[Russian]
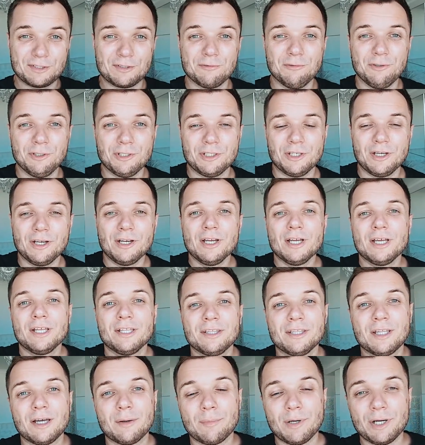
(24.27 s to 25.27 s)
сегодня
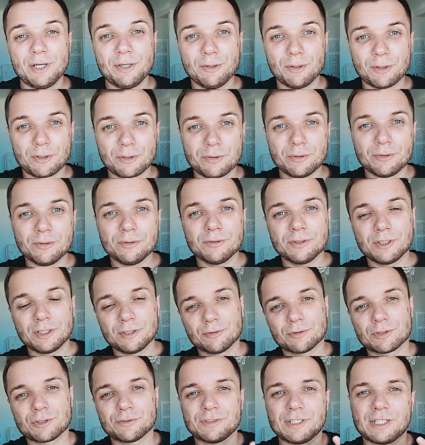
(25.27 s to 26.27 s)
на Майорку.
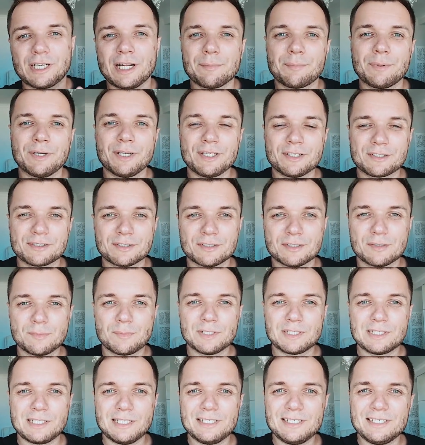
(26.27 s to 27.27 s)
Это уже вторая поездка за
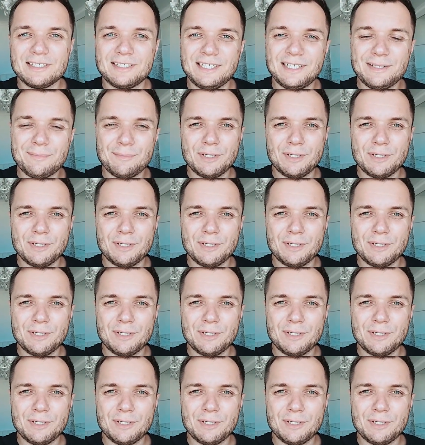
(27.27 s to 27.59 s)
последние три